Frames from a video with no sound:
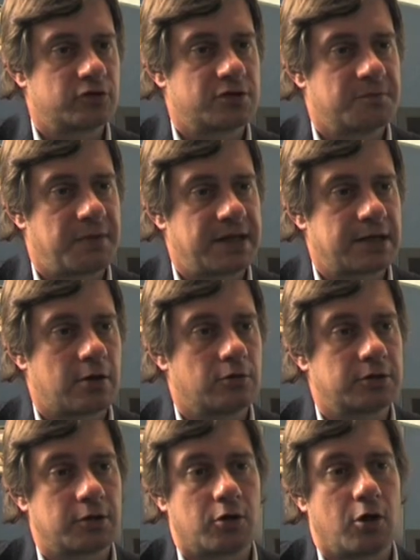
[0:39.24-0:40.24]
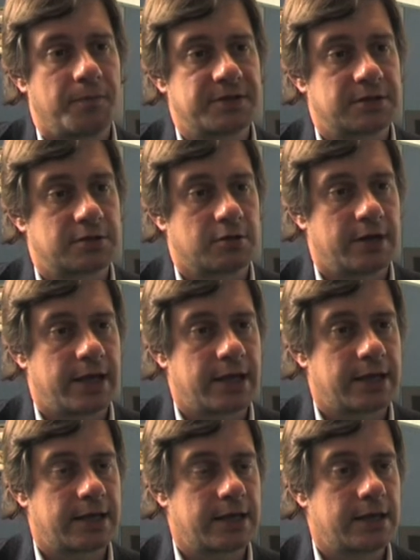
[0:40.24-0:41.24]
simpatica col trio Lopez,
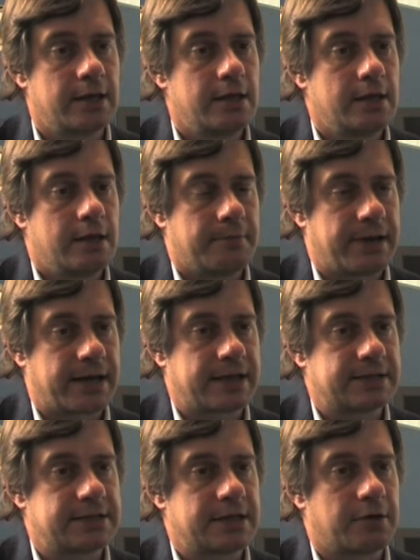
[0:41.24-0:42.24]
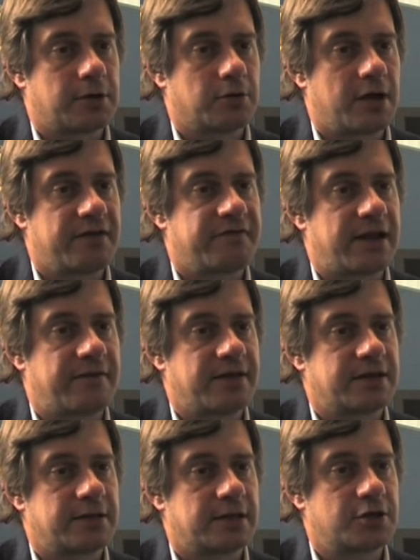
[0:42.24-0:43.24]
Solenghi, Marchesini, quando lei fa la
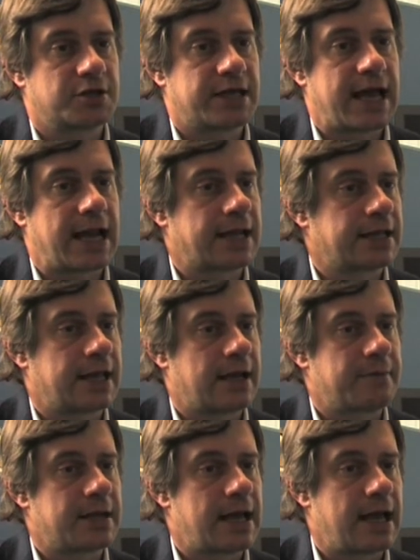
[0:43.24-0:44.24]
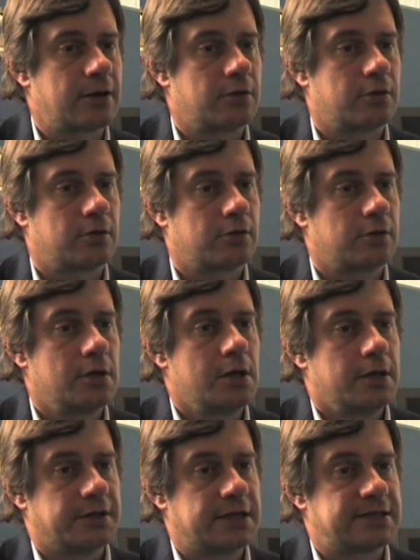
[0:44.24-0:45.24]
venditrice di alghe nella Milano
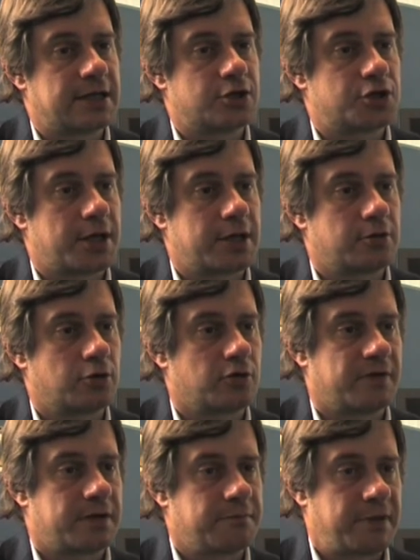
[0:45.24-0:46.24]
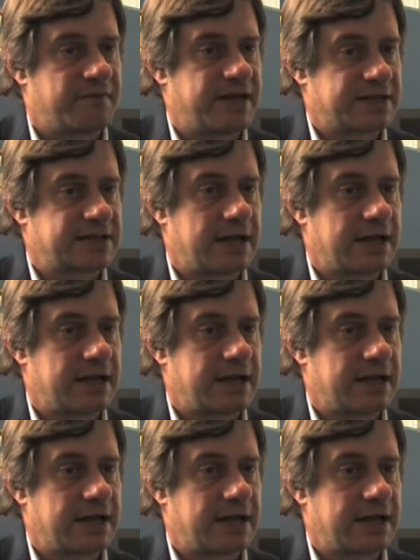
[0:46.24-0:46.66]
del 600 dove imperversa